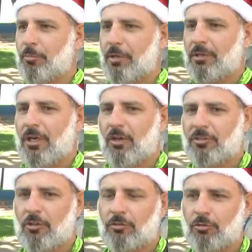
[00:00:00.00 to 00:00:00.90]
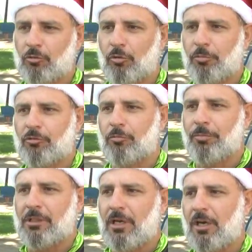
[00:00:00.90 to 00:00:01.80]
do pedal, tem outros grupos do
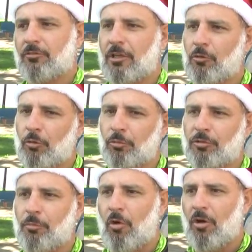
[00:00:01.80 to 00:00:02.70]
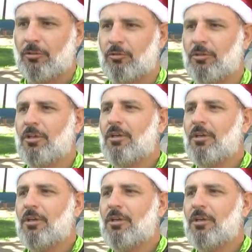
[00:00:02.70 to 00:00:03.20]
pedal, tem grupo de moto,